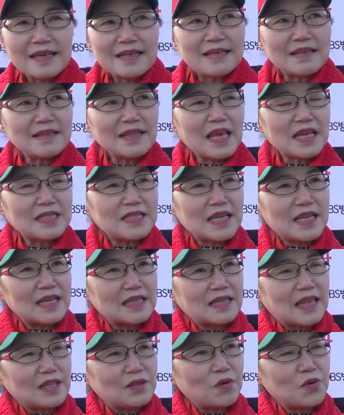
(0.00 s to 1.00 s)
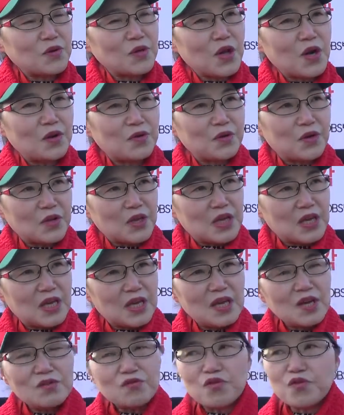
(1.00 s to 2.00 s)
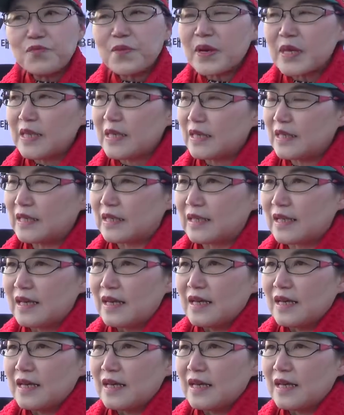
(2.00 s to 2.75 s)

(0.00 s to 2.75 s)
그런데 이제 대통령 여기 구미는